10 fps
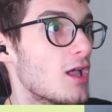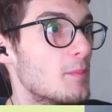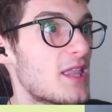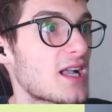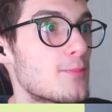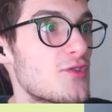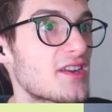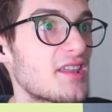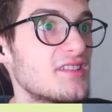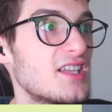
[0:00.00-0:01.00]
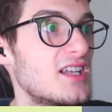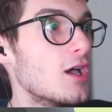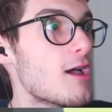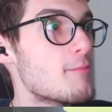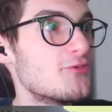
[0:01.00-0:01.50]
Bir dakika bunlar kedi değil.
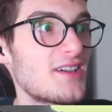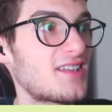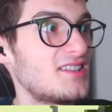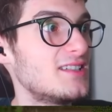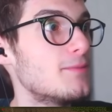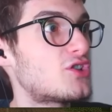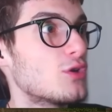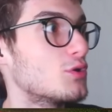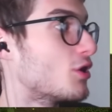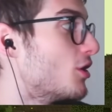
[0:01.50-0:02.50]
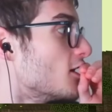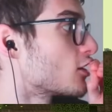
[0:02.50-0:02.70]
Bunlar kedi değil. Bir şey oluyor.